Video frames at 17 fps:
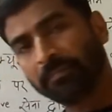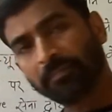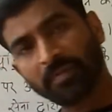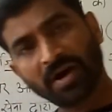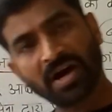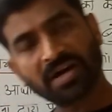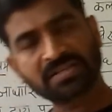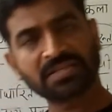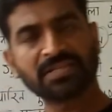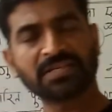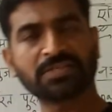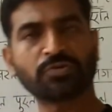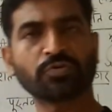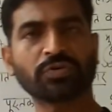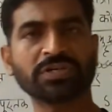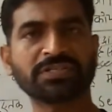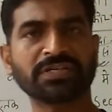पांच
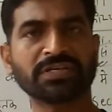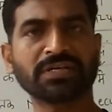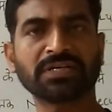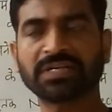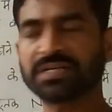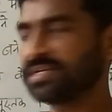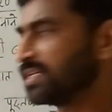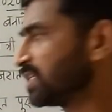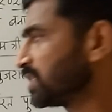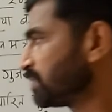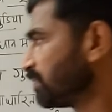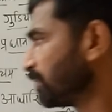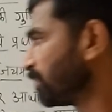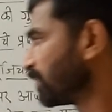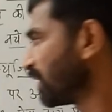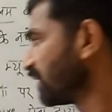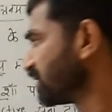देशों का संगठन है
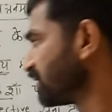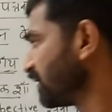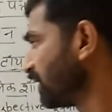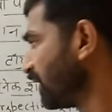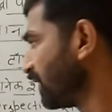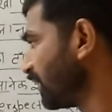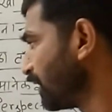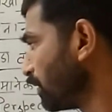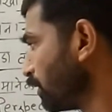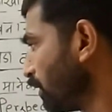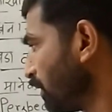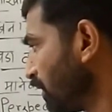जिसमें ब्राजील है